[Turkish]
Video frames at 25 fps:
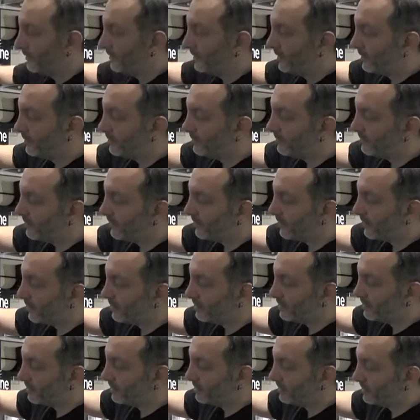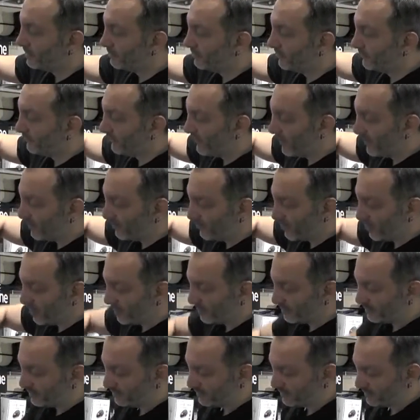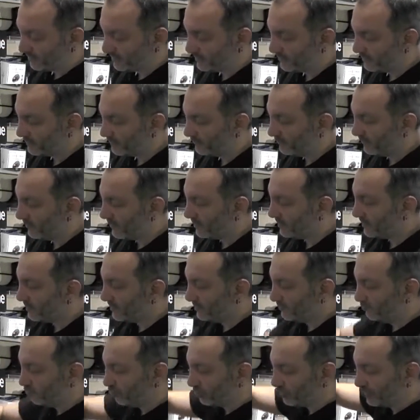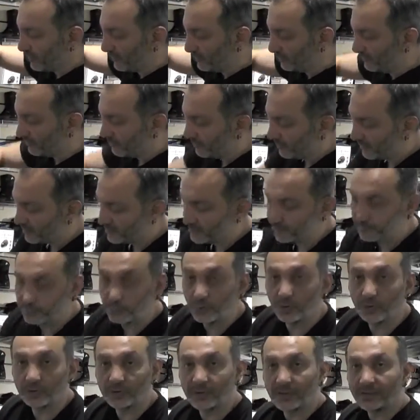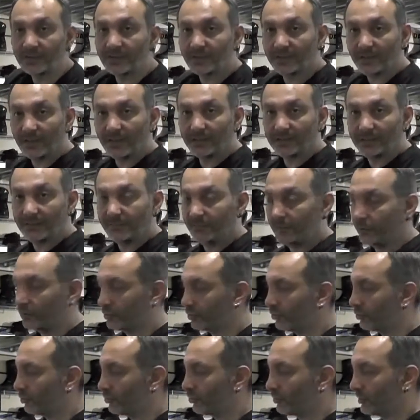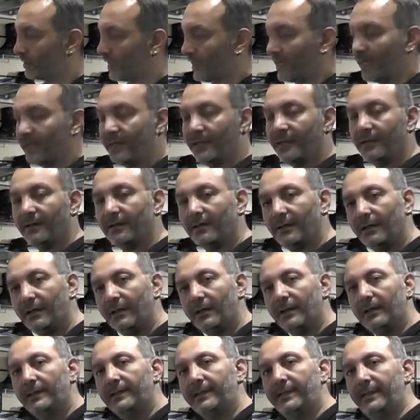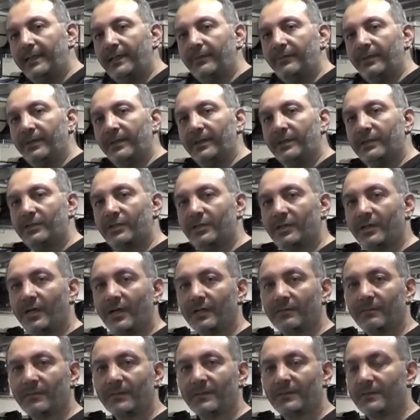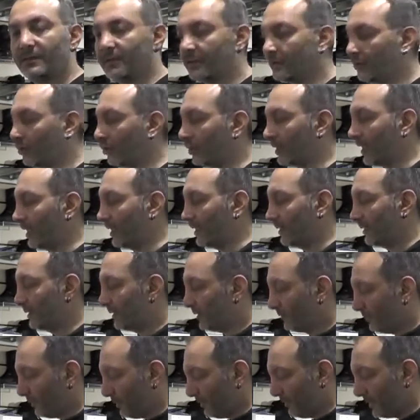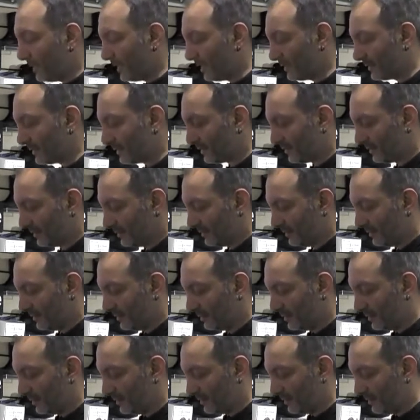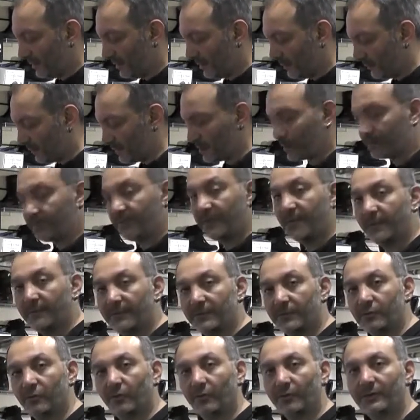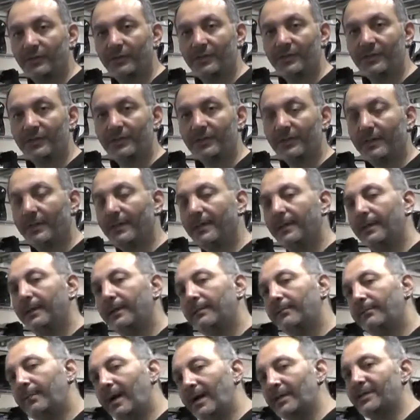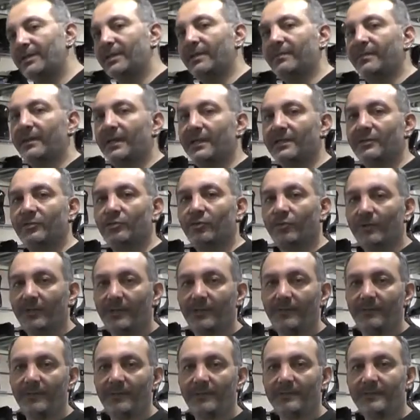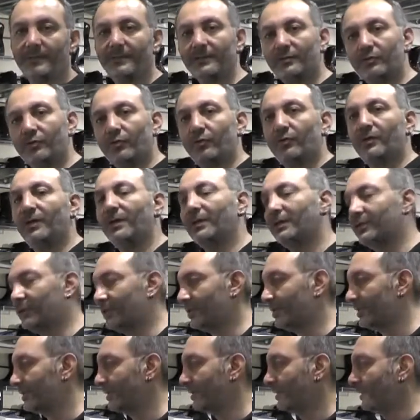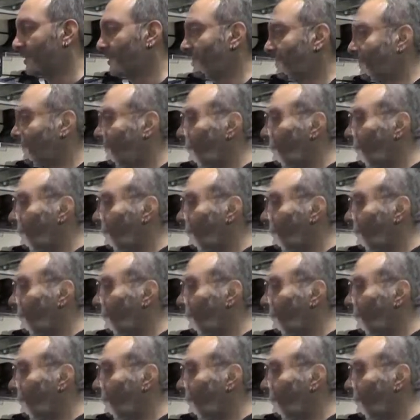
Yanından açtığınız bir fermuar kısmı var. Buradan açıp doğrudan çıkartabiliyorsunuz. Yani giyimi de çıkartması da kolay. Tabii biraz e, yapışık bir yapısı olduğu için başta biraz zorlanabilirsiniz sonra alışırsınız.